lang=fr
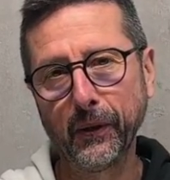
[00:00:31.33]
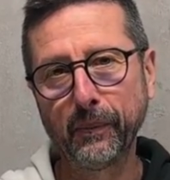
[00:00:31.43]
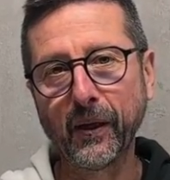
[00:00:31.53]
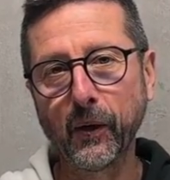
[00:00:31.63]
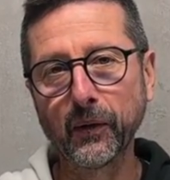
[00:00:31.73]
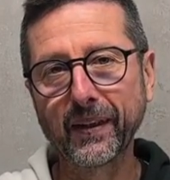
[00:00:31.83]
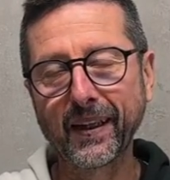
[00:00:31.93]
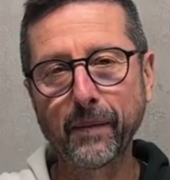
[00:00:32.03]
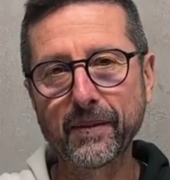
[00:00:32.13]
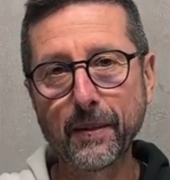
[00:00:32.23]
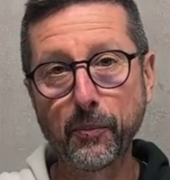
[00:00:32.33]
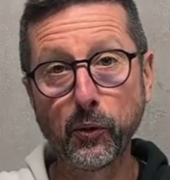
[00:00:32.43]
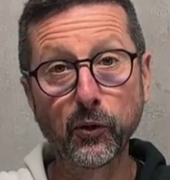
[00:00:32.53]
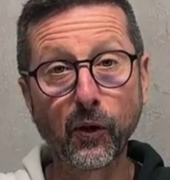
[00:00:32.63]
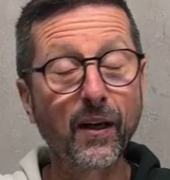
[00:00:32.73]
par rentrer un petit
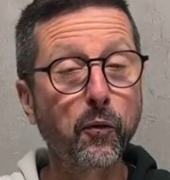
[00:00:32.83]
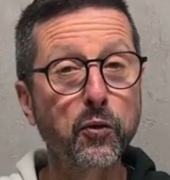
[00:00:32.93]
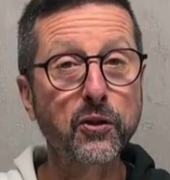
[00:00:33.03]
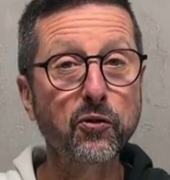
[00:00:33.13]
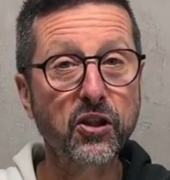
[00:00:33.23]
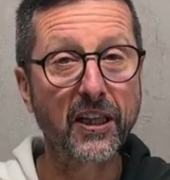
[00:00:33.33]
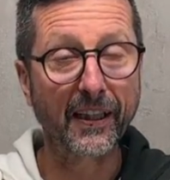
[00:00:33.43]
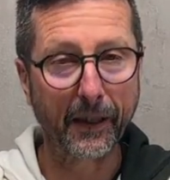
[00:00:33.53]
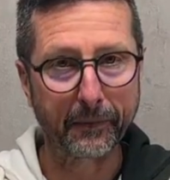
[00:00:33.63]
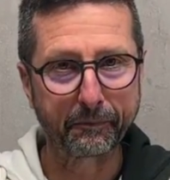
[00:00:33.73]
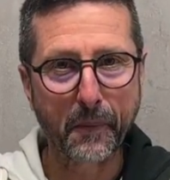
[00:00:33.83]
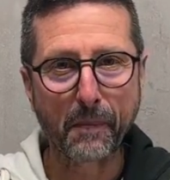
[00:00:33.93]
peu dans l'inconscient de chacun.